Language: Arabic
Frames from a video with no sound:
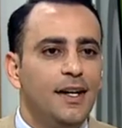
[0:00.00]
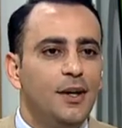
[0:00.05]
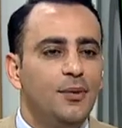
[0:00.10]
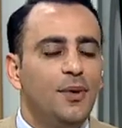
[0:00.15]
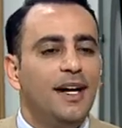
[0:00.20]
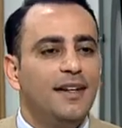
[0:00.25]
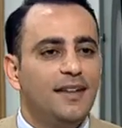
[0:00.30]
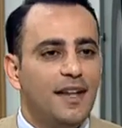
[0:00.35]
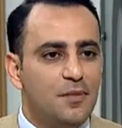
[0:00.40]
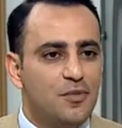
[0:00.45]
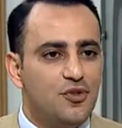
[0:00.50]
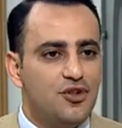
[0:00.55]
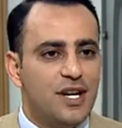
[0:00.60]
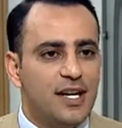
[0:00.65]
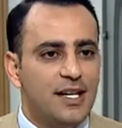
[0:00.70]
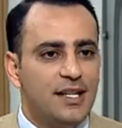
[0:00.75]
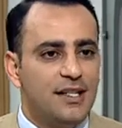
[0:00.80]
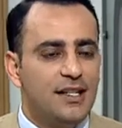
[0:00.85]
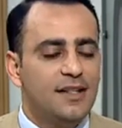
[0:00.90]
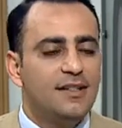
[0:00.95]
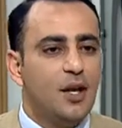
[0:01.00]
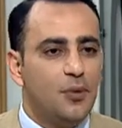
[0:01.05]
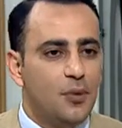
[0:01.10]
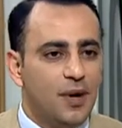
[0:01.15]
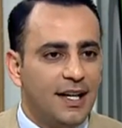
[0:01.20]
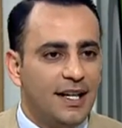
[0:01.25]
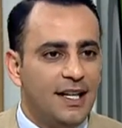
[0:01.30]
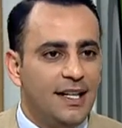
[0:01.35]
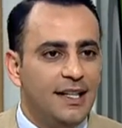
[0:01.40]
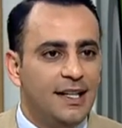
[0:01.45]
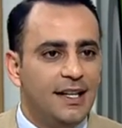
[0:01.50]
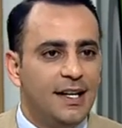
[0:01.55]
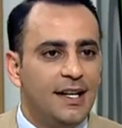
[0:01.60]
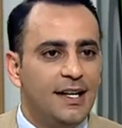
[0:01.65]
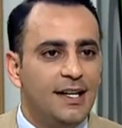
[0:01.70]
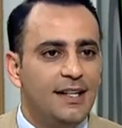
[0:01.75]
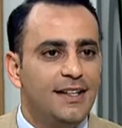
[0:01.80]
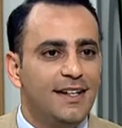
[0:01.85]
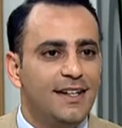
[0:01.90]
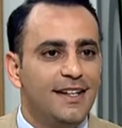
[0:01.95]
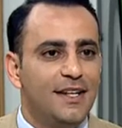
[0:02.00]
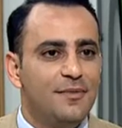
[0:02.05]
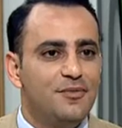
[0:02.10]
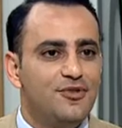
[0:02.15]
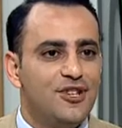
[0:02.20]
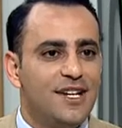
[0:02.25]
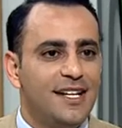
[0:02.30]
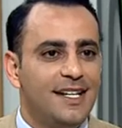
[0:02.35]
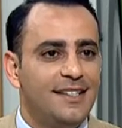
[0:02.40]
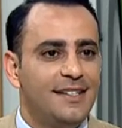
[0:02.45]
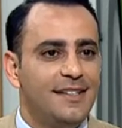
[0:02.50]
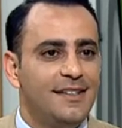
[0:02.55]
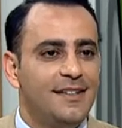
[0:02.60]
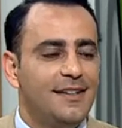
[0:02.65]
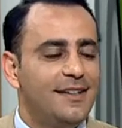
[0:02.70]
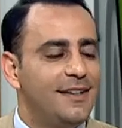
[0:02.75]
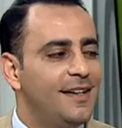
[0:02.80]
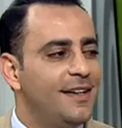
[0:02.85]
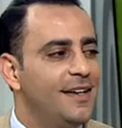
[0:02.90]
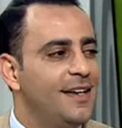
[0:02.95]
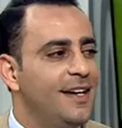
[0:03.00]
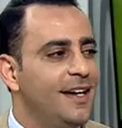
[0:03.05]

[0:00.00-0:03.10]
وأيضا المشاهدين توقين الآن نعم. لمشاهدة نعم.